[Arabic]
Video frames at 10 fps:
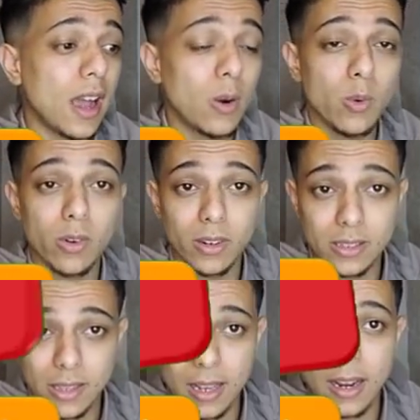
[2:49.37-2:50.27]
او
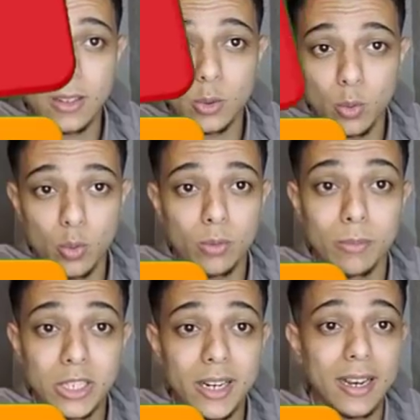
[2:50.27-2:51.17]
رساله تكون
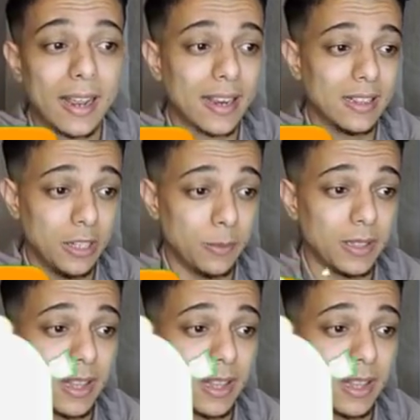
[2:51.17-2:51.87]
بشكل اكاديمي